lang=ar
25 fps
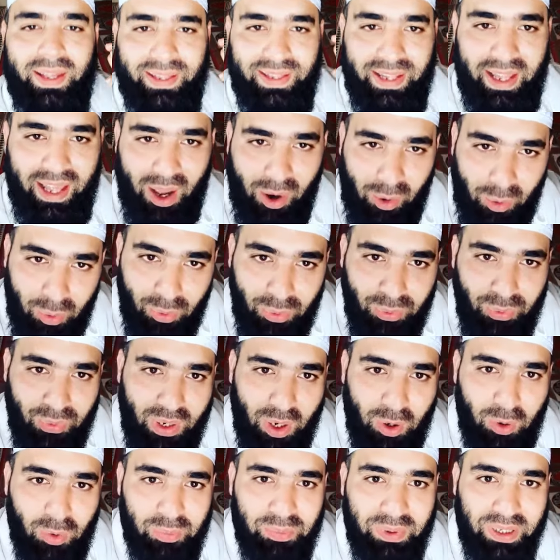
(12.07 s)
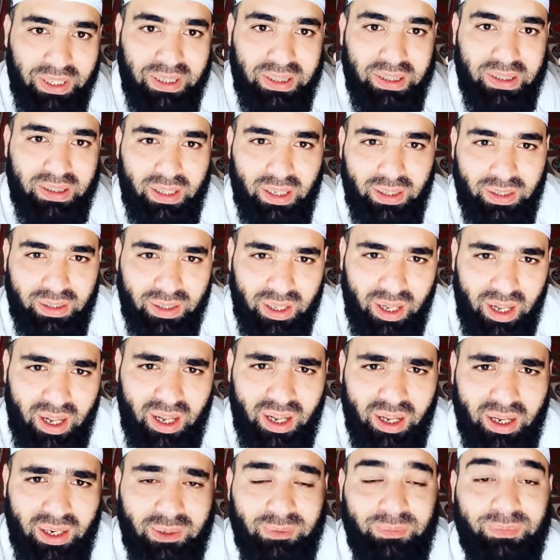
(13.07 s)
لا يكون لهم عند
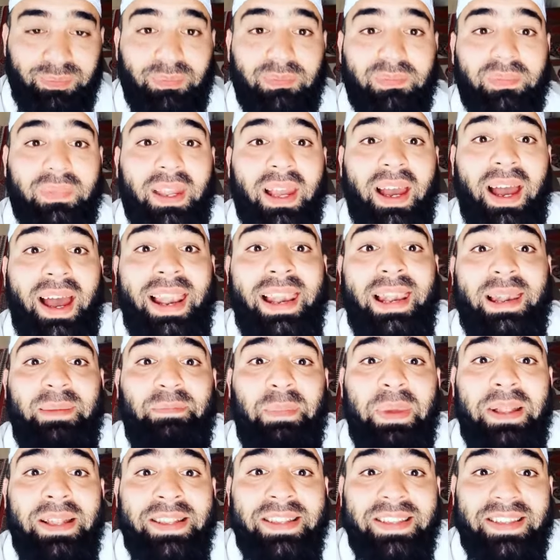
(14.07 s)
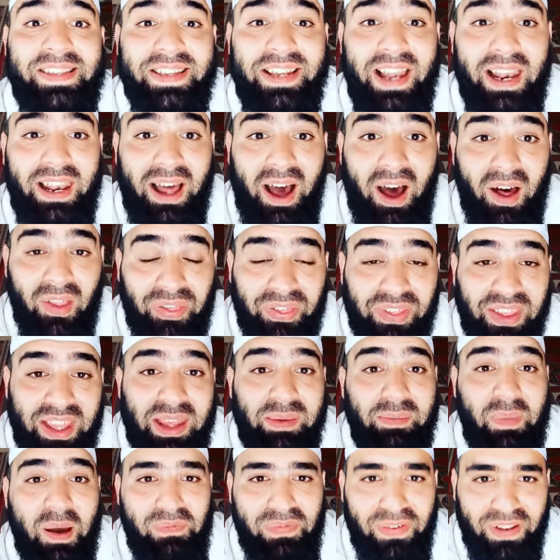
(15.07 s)
الله المنزل
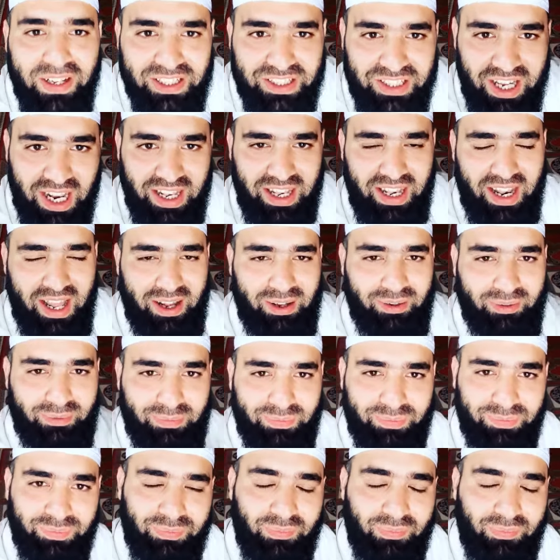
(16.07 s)
العظيم في الجنة